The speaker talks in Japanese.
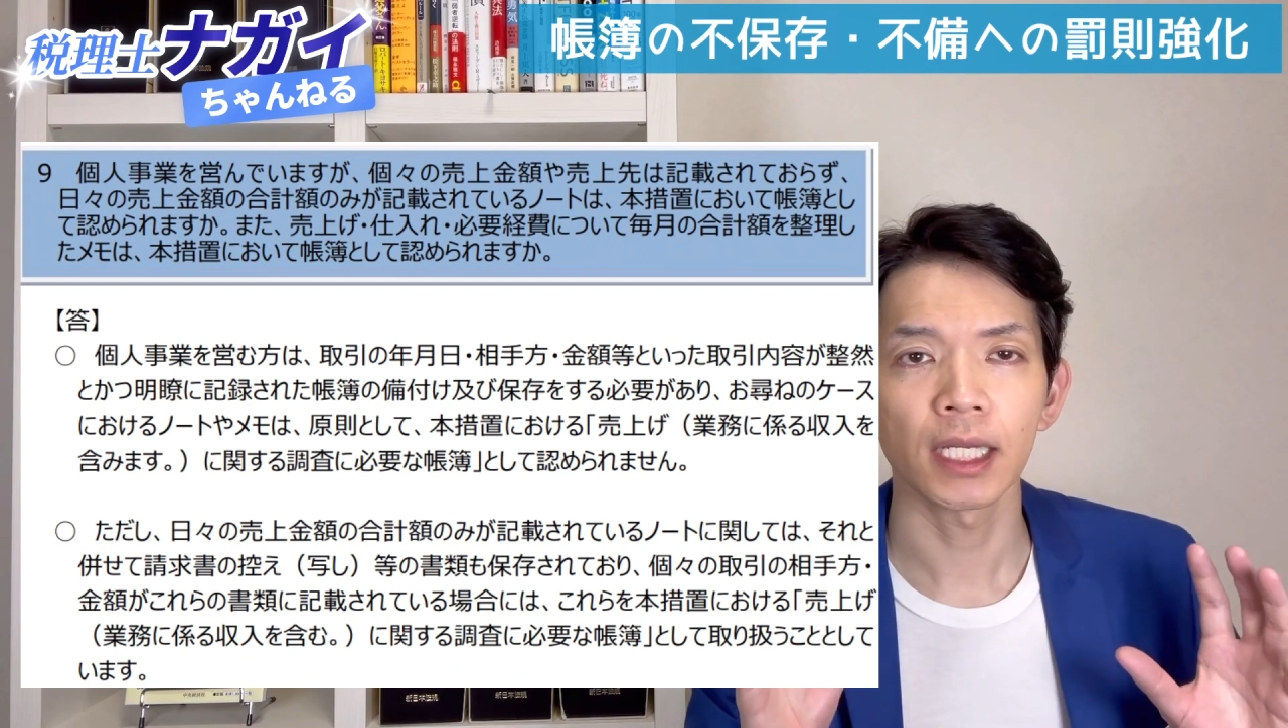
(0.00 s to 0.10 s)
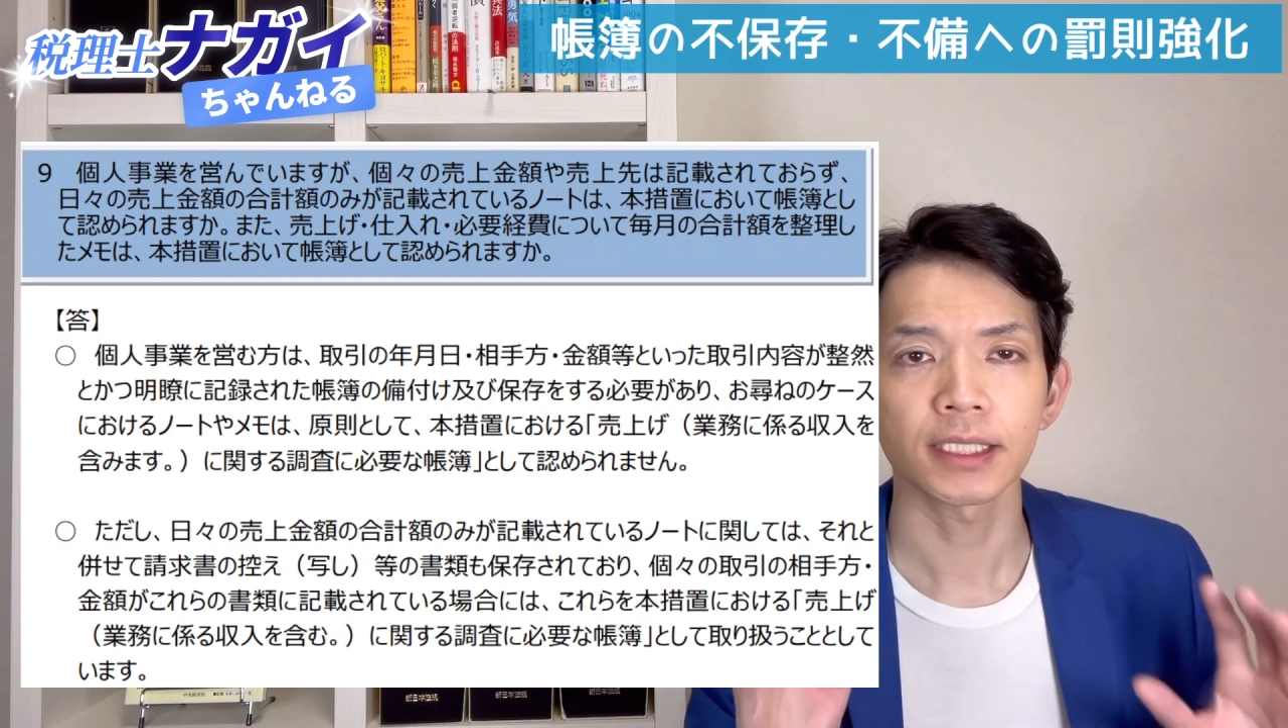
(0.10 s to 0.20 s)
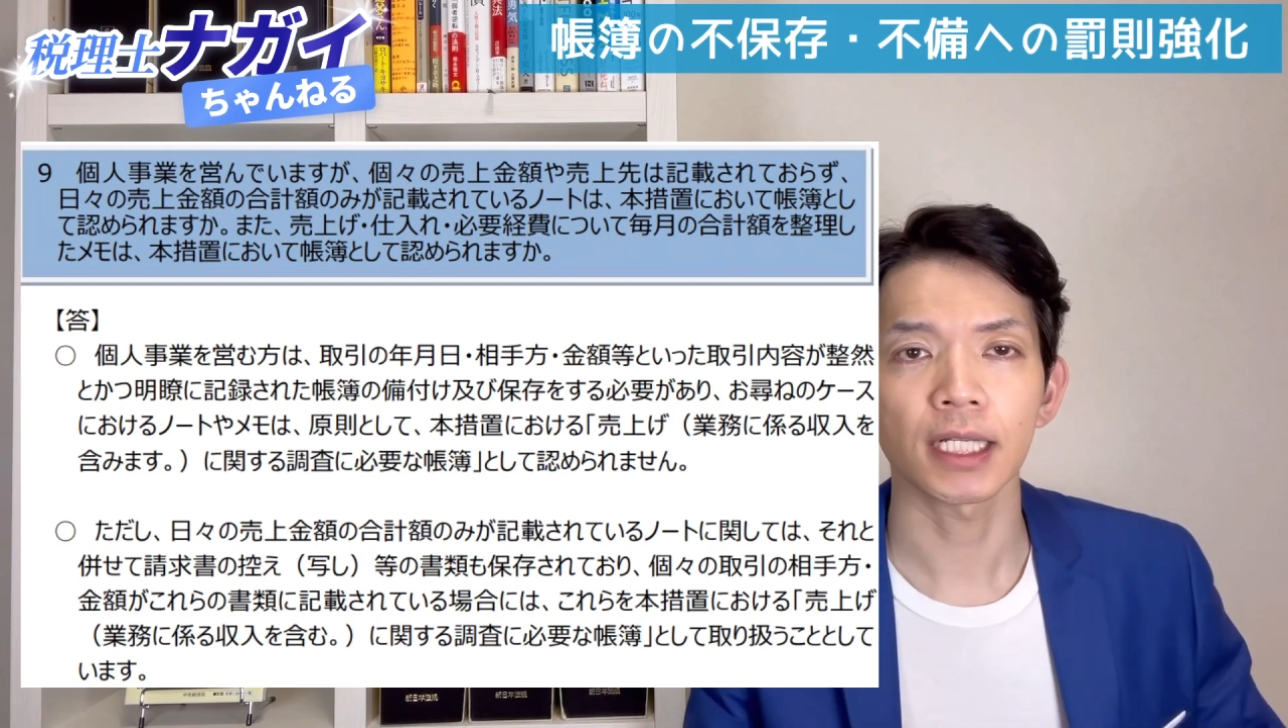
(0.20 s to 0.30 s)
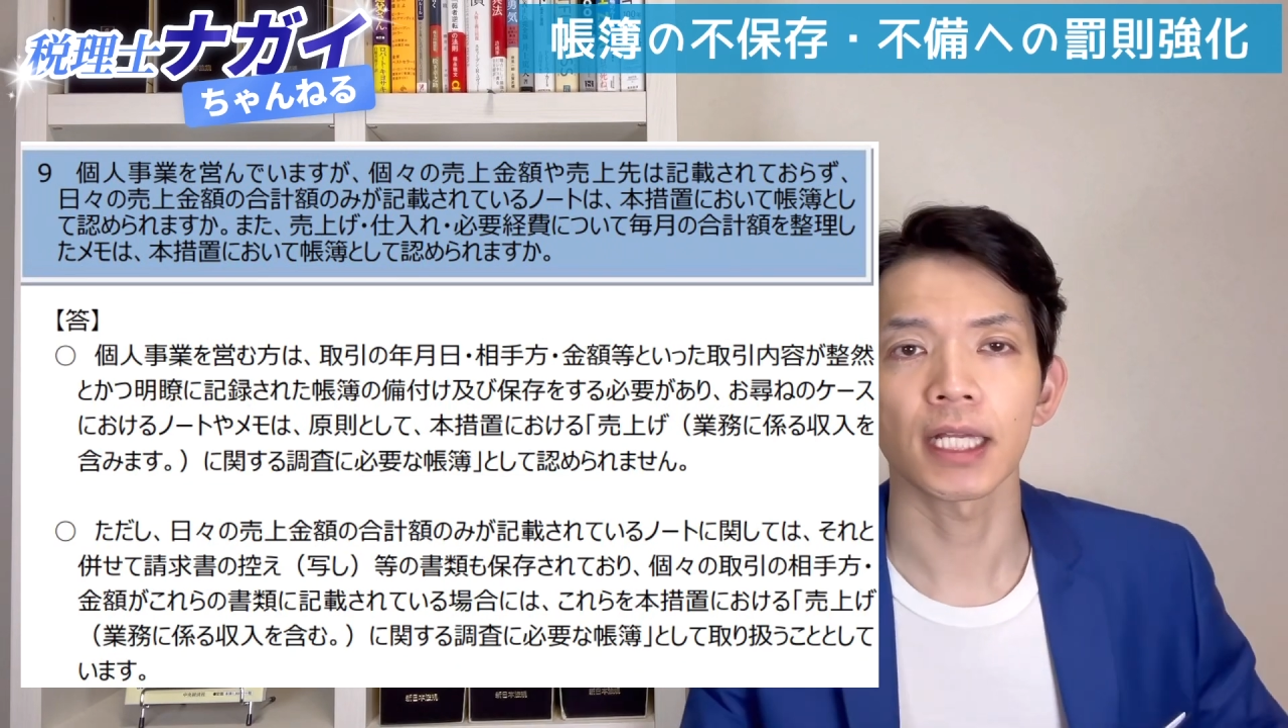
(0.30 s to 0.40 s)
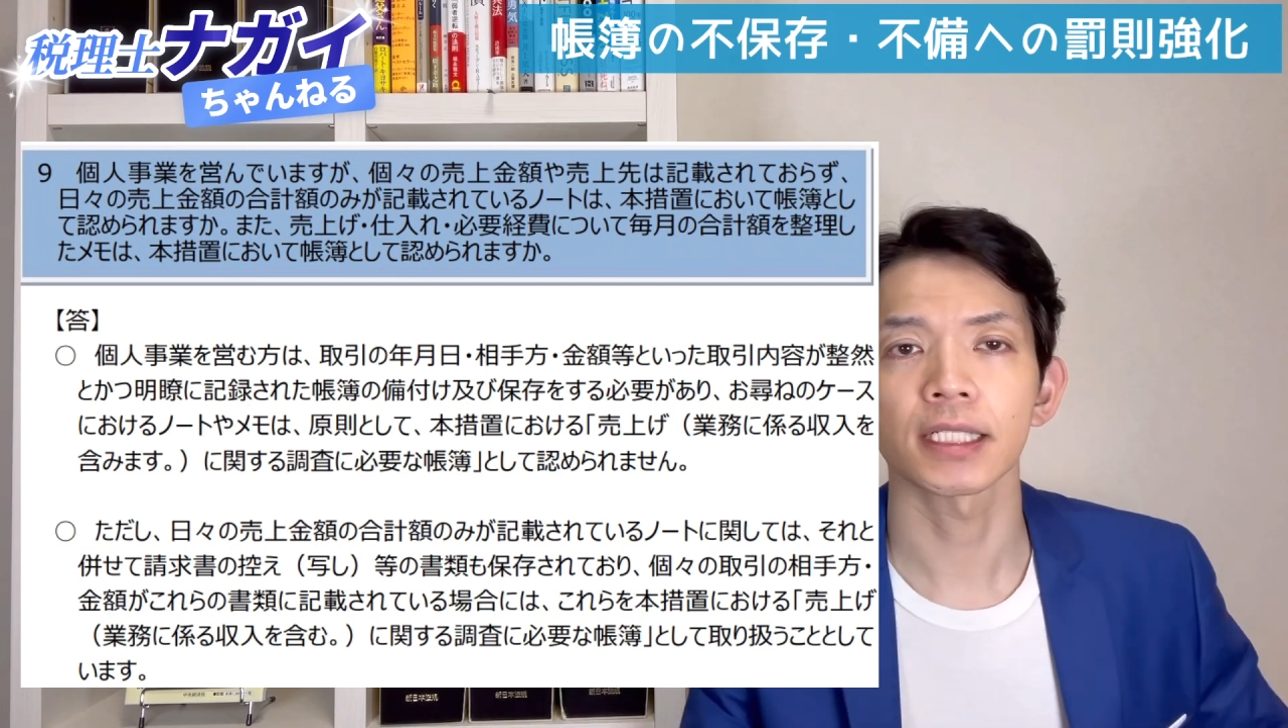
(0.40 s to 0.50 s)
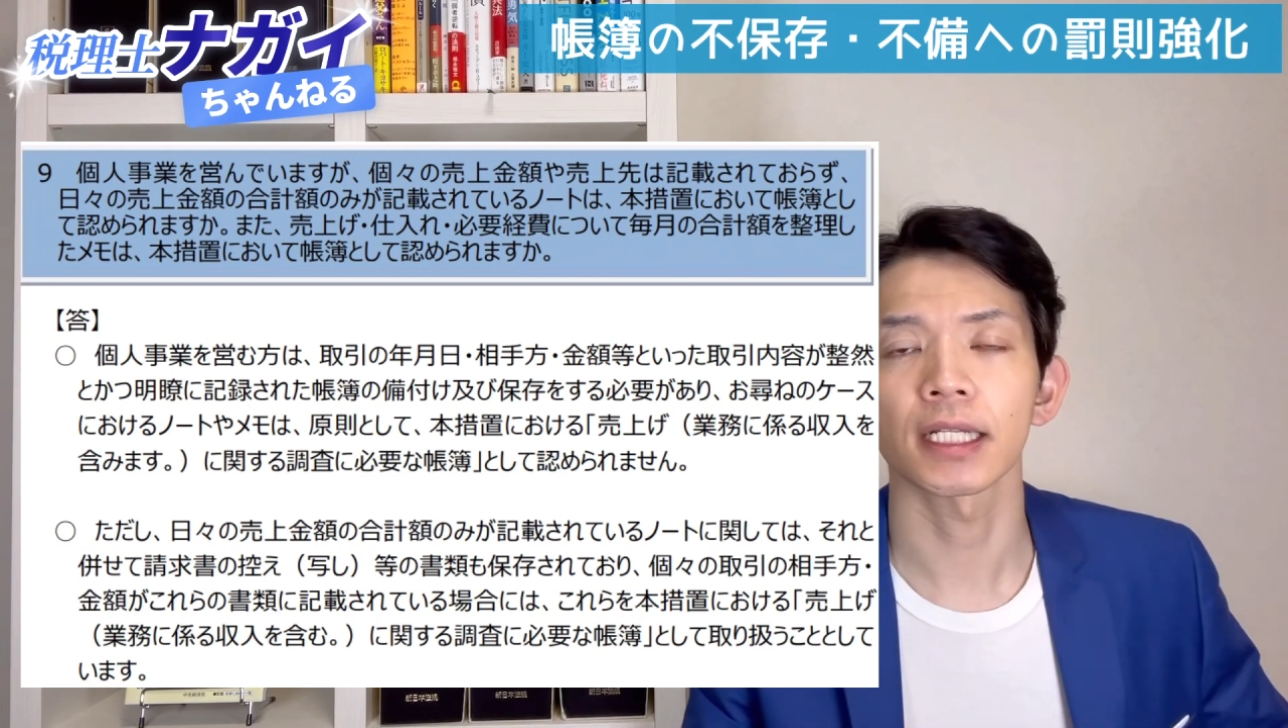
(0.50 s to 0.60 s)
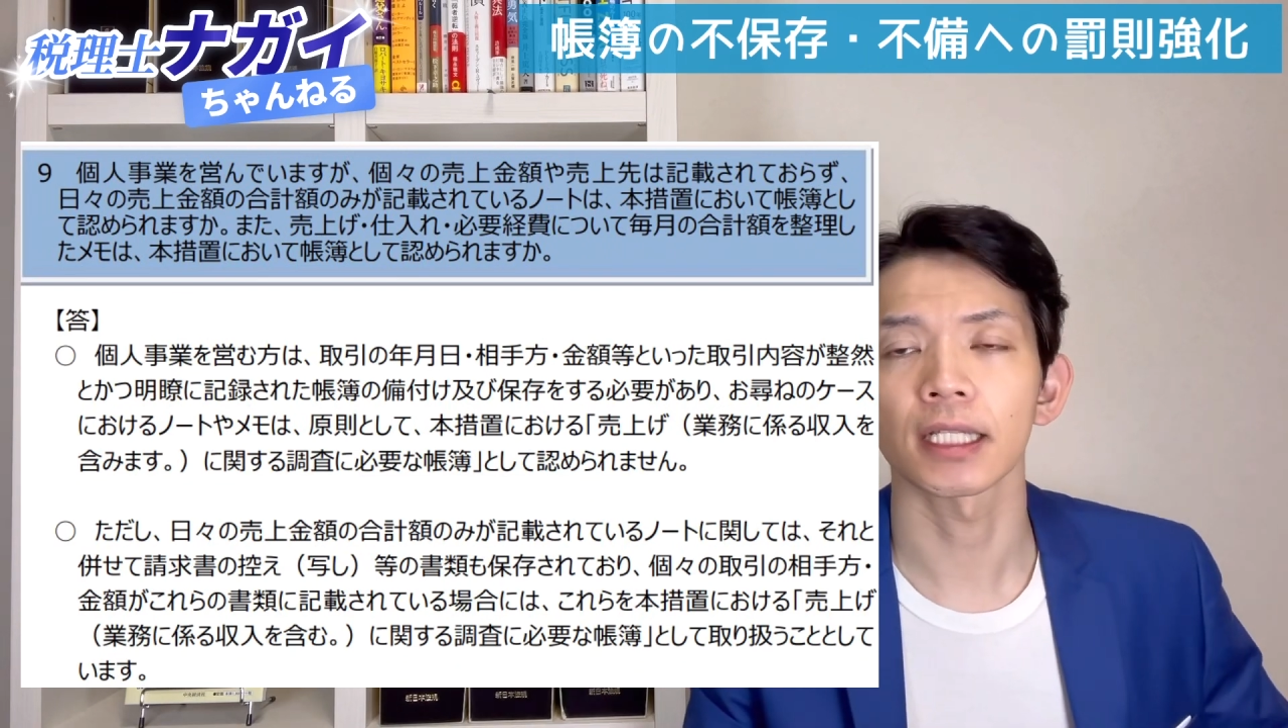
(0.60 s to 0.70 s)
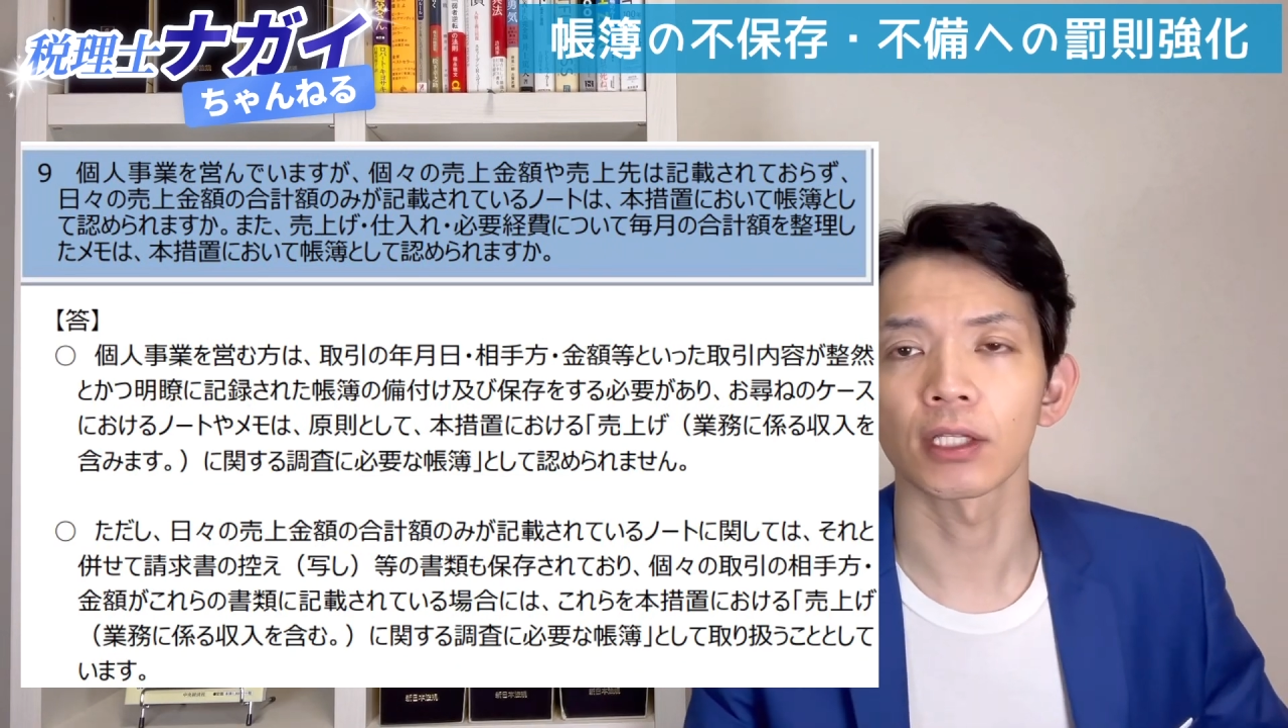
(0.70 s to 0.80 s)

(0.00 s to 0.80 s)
記載された